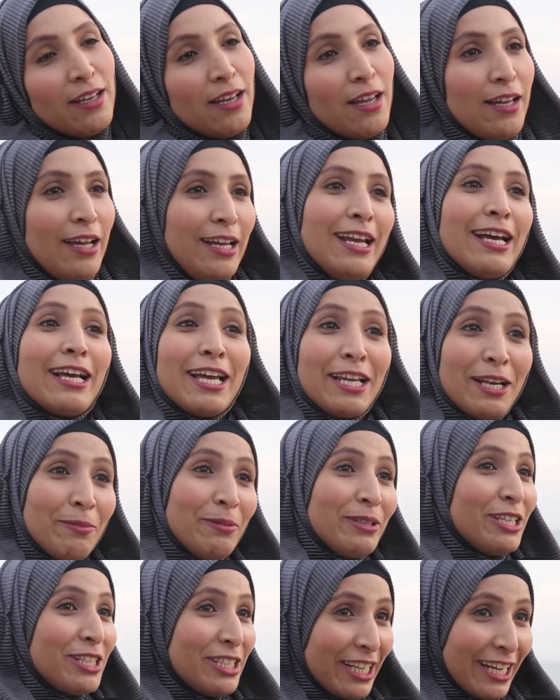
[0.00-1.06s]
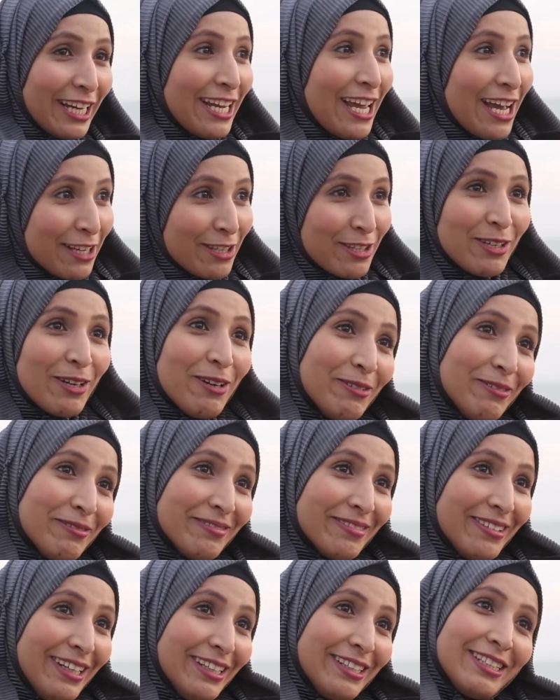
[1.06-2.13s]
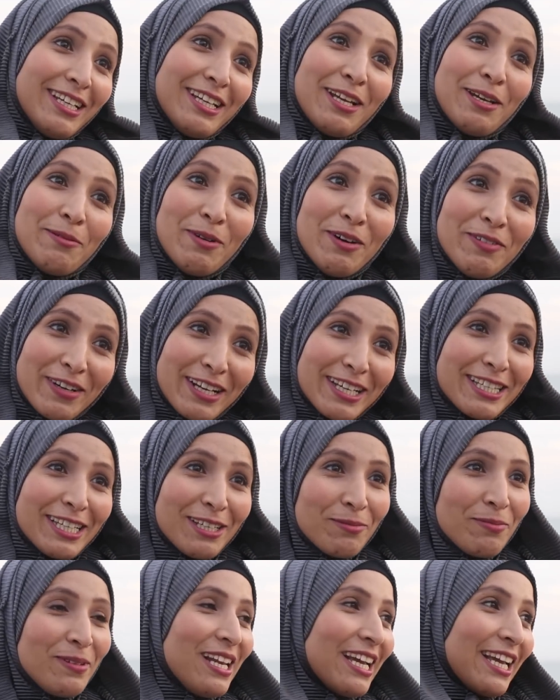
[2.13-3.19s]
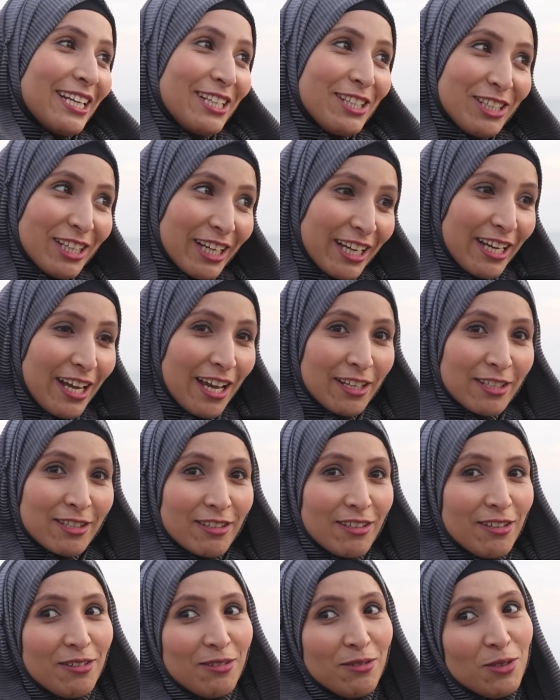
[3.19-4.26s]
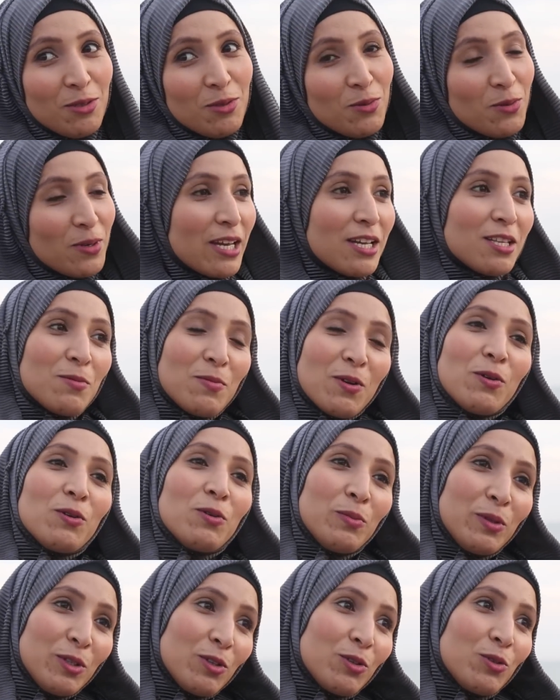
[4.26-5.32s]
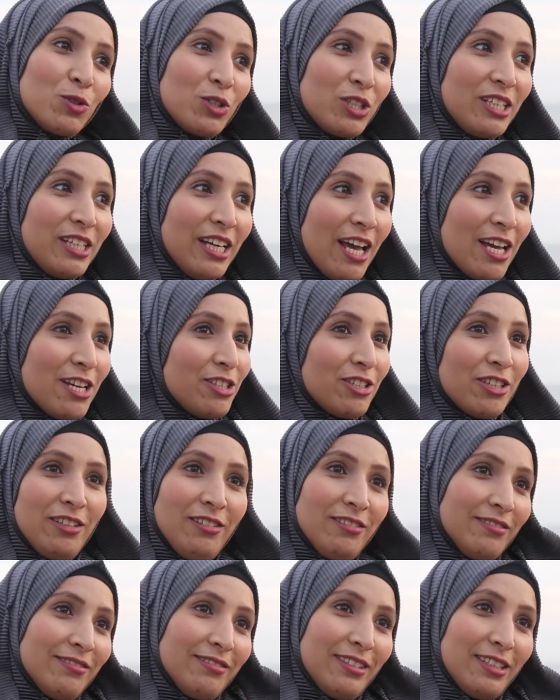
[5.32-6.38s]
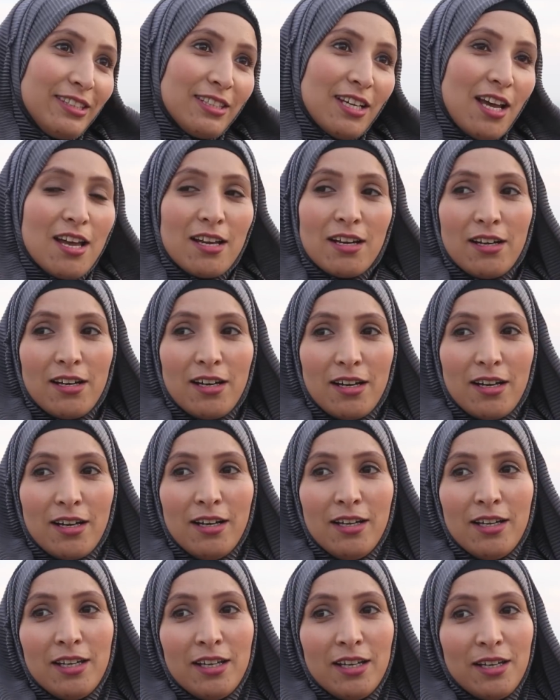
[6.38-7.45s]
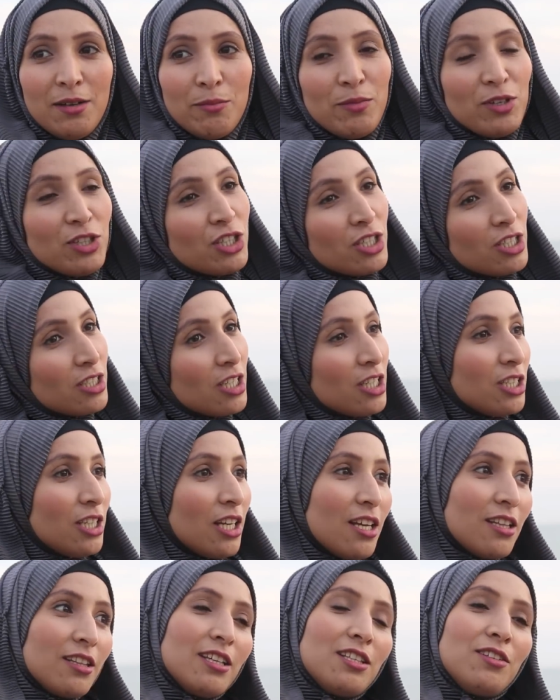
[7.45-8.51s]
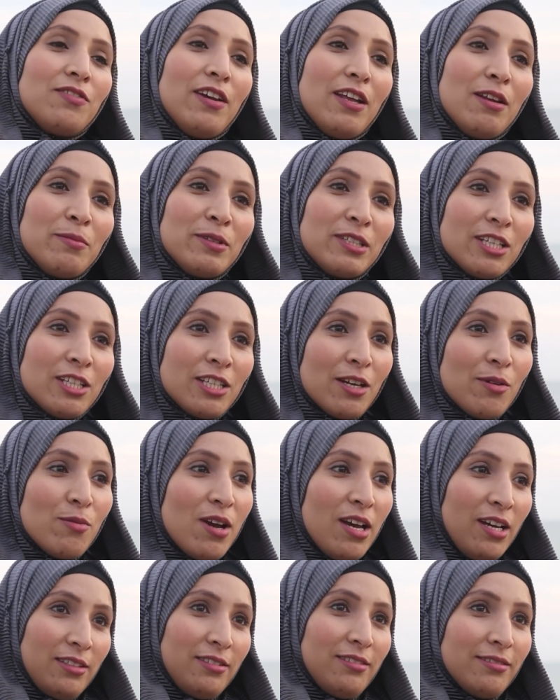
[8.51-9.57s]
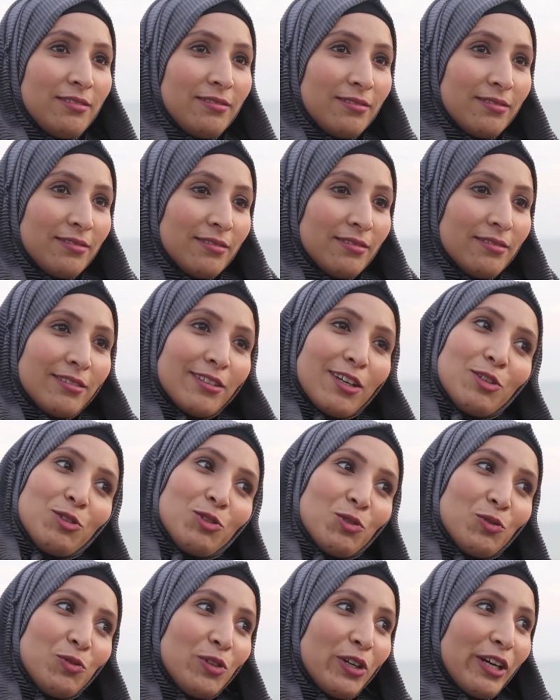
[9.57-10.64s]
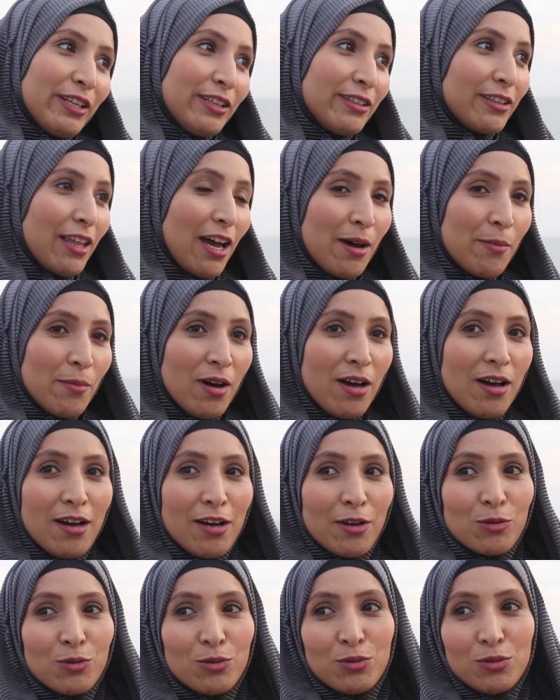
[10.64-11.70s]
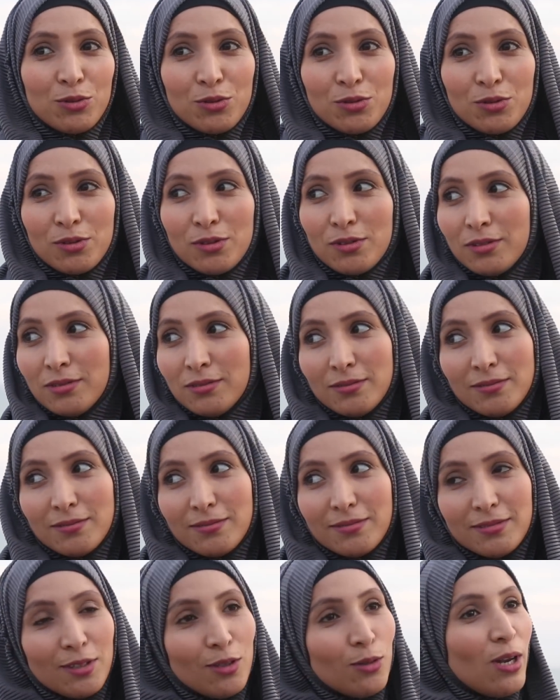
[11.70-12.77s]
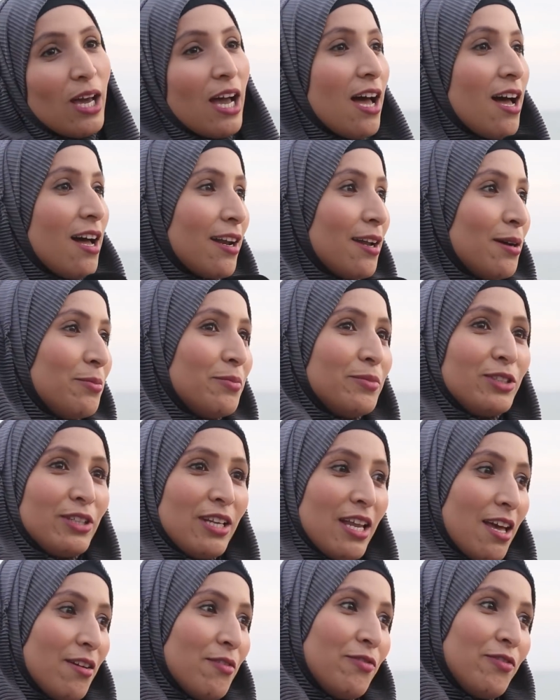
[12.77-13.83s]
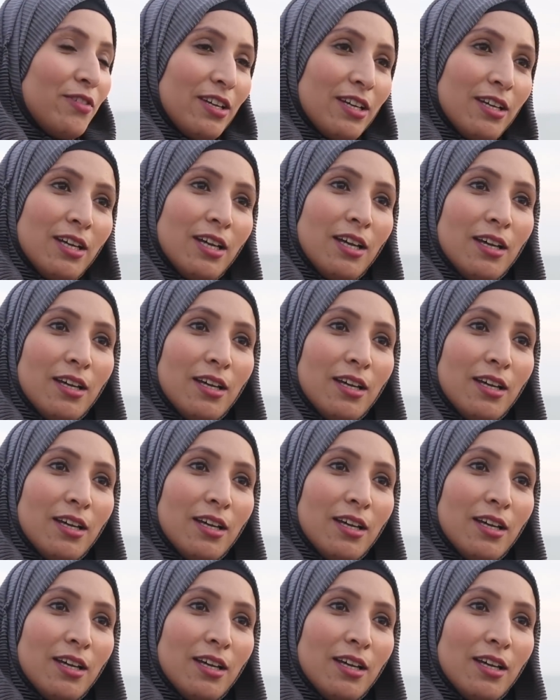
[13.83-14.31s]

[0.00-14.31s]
على كاينه بعدا شي رياكسيون حيت انا ما فراسيش بلي كاينه شي رياكسيون وكنتمنى انهم يديروا شي حاجه حيت انا ما شفت شي رده فعل من حتى شي واحد كنشوفوا غير الدمار و... والخراب جلاف آه.